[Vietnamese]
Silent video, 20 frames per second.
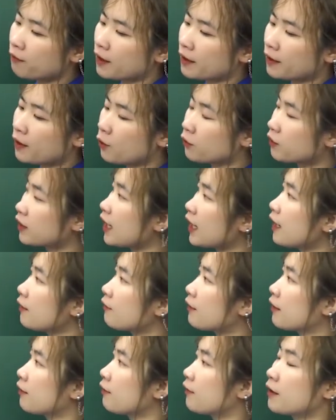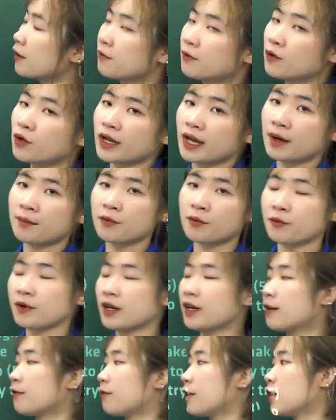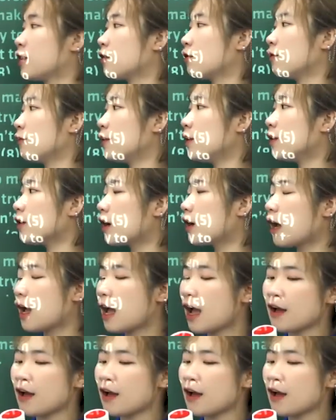phần đầu tiên về phần vocabulary là phần từ vựng.